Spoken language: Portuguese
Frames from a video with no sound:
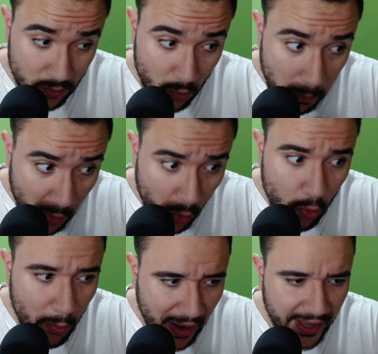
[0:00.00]
um
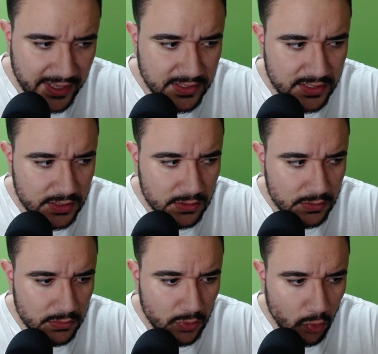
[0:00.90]
pouco mais
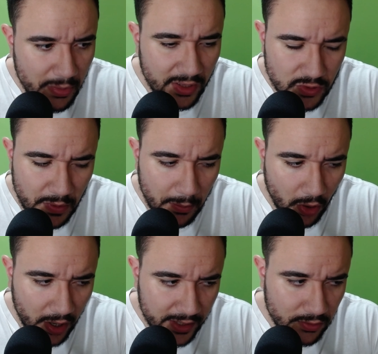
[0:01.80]
com menos
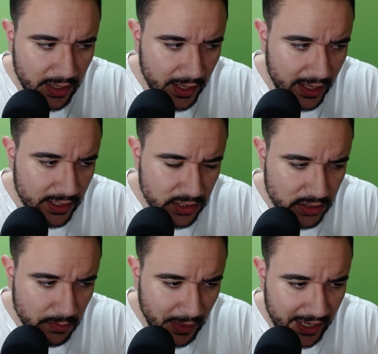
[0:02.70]
memória do que ele
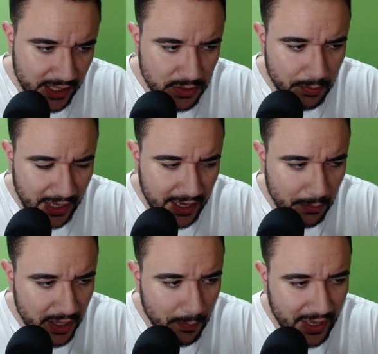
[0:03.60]
de placa de placa
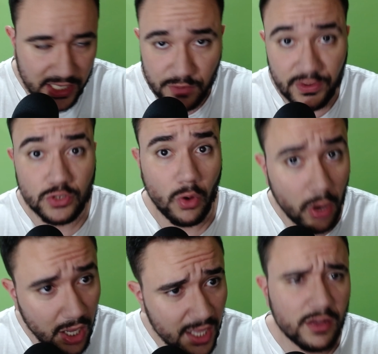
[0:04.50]
mãe e placa de vídeo,
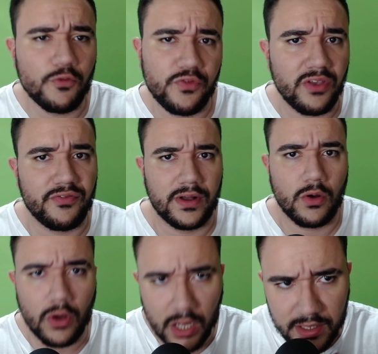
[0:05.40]
roda o FIFA,
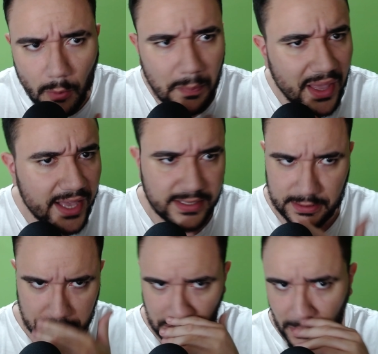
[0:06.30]
roda o
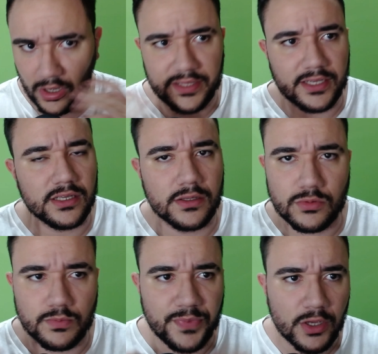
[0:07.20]
PES, roda
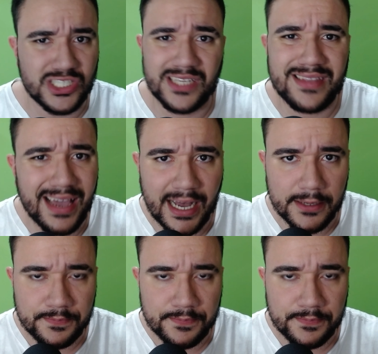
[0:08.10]
GTA.